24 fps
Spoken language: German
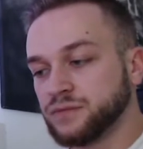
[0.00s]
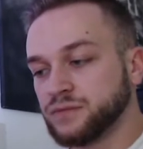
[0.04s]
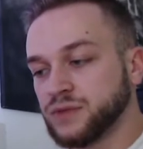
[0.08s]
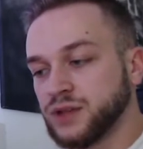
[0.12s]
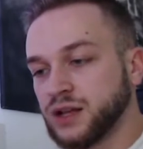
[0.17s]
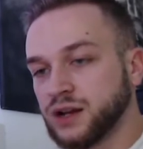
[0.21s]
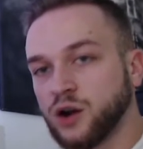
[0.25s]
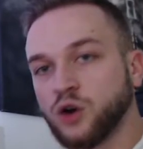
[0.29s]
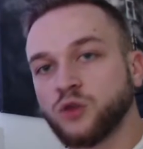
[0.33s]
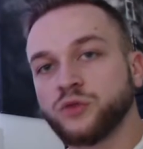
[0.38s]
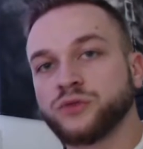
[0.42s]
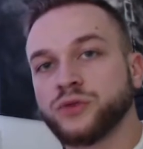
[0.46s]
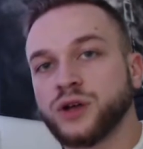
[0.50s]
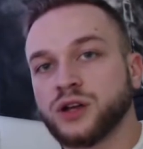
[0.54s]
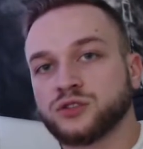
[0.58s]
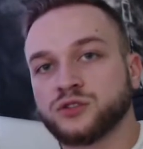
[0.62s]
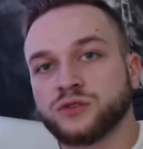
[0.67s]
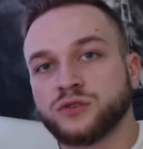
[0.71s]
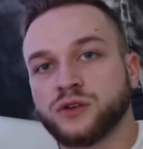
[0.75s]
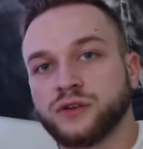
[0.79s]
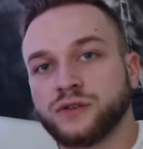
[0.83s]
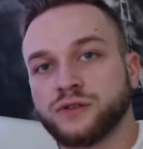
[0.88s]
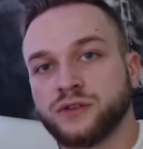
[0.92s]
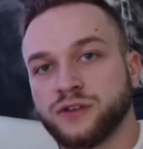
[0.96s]
laufen, also
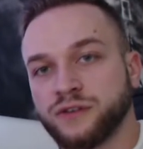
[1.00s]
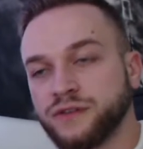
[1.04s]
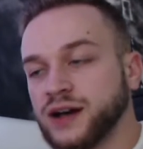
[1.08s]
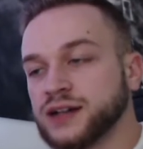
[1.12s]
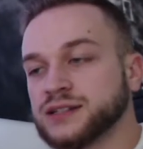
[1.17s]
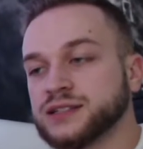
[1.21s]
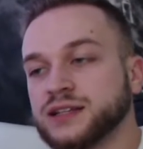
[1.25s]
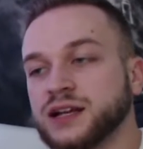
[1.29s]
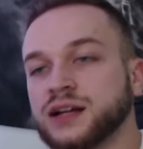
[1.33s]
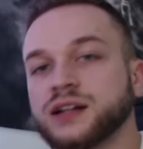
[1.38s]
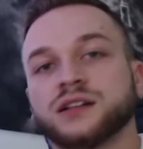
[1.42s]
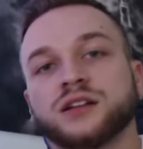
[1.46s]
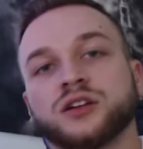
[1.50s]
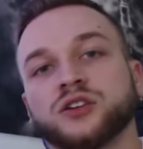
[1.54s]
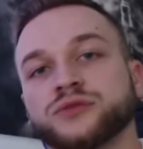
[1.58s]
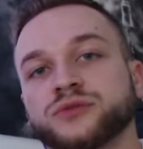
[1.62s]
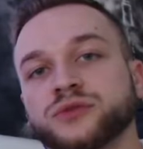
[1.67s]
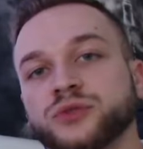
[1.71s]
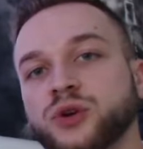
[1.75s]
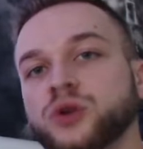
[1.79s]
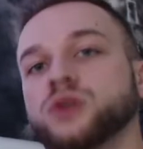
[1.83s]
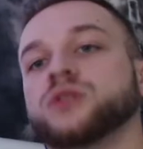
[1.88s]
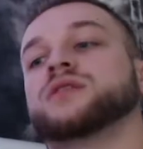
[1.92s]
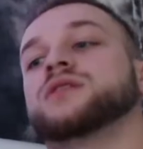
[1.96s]
quasi halt laufen
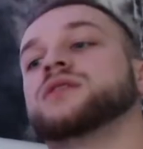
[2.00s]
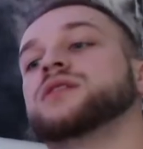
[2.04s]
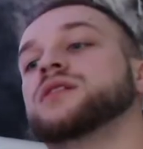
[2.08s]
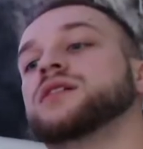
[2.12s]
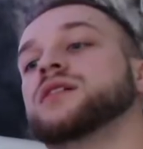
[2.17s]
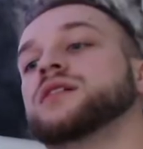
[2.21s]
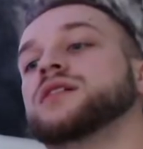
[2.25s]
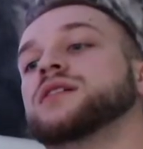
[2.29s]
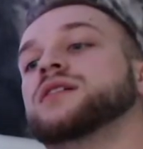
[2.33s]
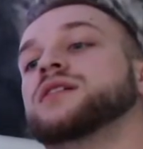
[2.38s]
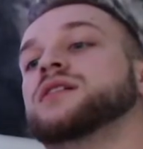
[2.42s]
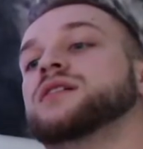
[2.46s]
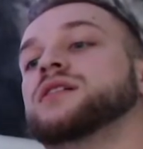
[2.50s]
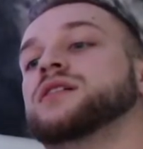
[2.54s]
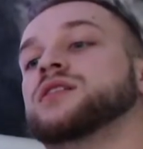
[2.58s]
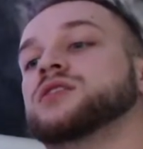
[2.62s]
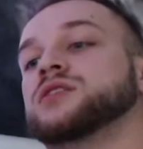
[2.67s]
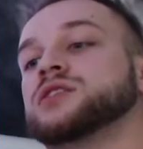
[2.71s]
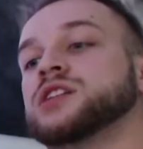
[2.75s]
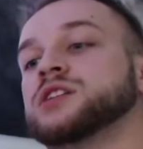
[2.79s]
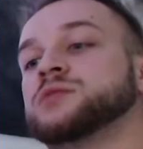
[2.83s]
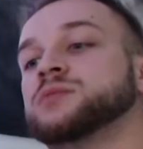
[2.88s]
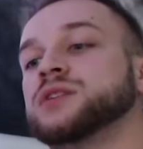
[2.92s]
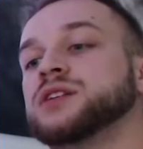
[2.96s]
können. Also
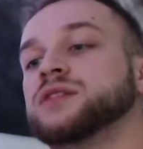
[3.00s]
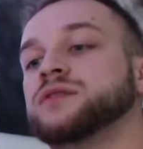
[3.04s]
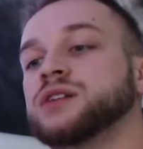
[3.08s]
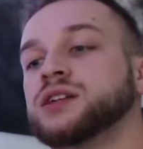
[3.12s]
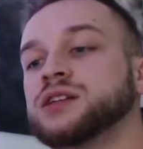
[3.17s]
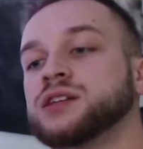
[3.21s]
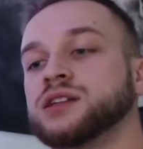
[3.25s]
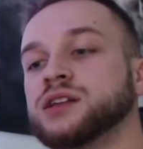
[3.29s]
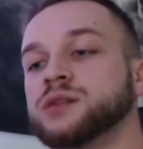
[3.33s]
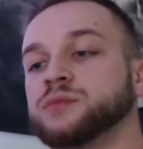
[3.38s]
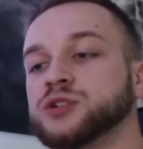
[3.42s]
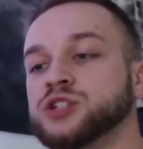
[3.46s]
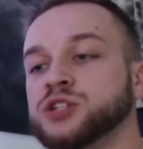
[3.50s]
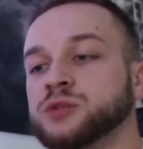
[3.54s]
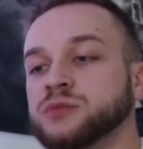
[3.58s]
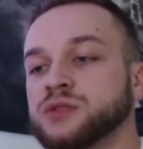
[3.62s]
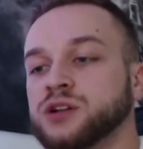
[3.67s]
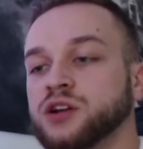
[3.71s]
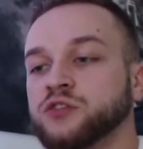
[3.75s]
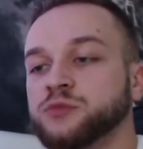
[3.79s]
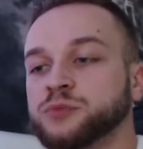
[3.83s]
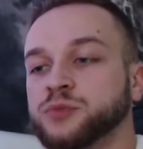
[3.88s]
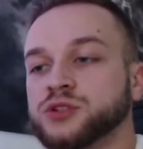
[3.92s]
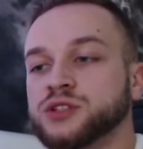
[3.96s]
dass man die wirklich in einer bestimmten
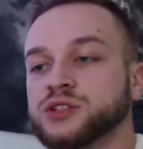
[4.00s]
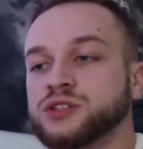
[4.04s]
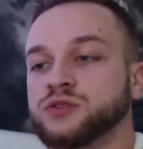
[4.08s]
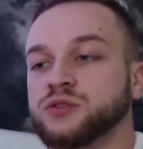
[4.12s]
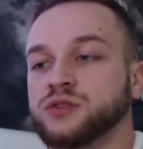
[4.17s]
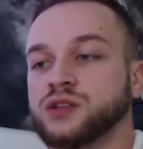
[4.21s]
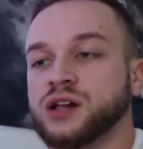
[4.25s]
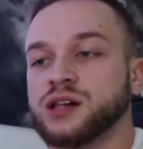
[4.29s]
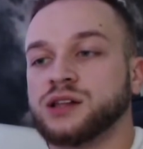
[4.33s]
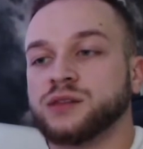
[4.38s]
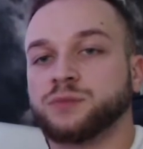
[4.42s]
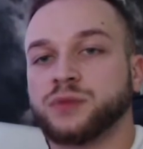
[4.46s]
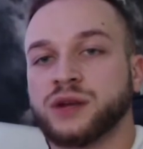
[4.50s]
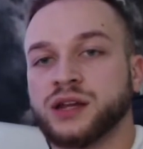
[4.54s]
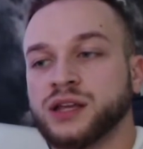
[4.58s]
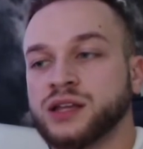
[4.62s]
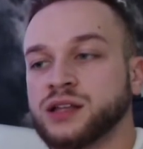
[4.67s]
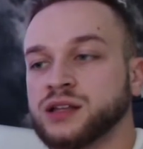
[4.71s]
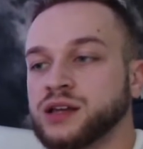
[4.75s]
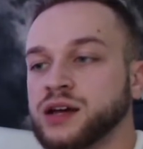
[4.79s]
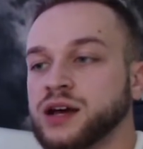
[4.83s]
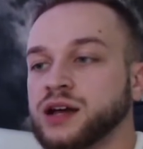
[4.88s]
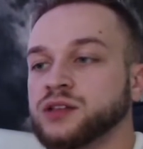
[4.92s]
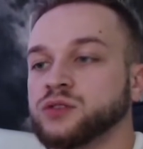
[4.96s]
Laufposition halt bringen
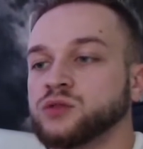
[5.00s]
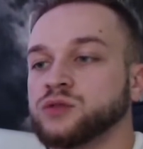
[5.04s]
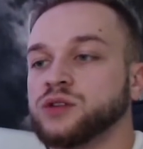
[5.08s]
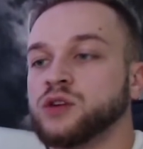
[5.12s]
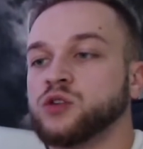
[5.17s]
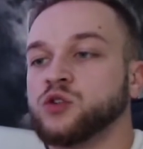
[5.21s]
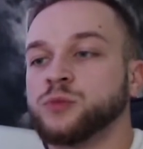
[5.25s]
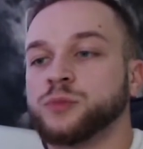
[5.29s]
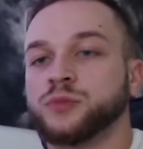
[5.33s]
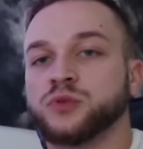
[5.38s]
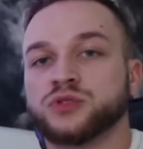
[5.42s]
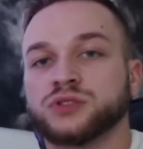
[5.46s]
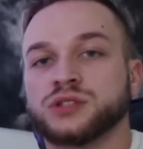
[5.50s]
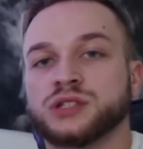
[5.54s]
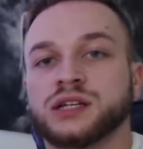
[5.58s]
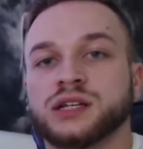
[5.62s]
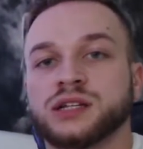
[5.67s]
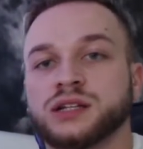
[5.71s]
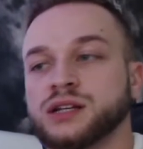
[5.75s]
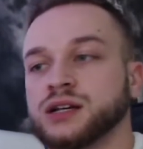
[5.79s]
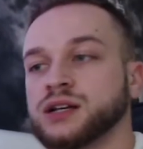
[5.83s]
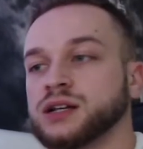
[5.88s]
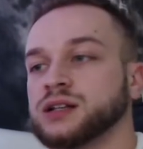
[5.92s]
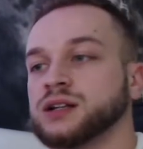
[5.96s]
kann und auch posieren
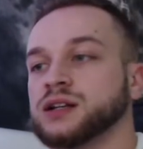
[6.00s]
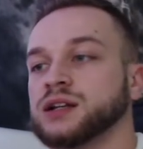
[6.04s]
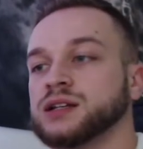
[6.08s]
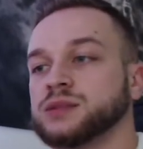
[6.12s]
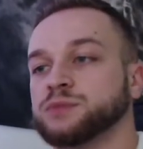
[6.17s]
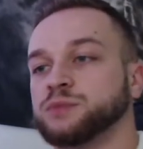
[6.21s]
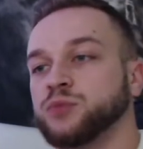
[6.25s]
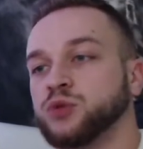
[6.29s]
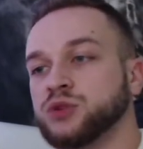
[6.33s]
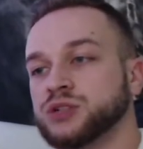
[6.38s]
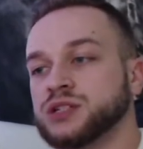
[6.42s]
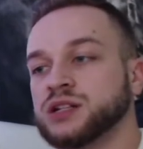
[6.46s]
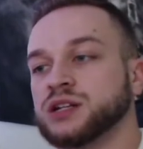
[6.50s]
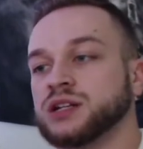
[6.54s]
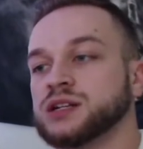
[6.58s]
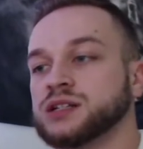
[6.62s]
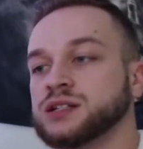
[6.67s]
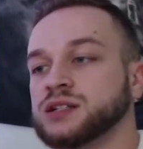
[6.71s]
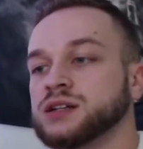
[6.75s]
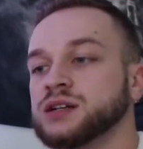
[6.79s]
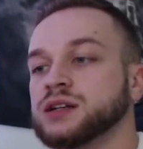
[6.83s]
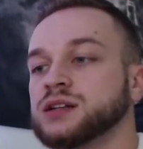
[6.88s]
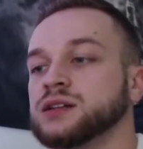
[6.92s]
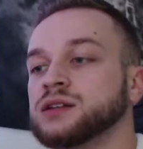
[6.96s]
kann, la posieren
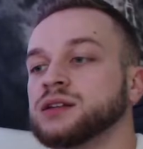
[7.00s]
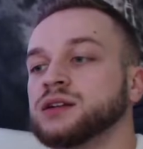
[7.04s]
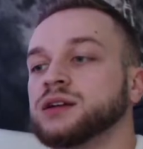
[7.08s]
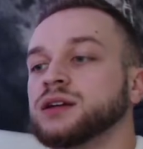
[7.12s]
lassen kann.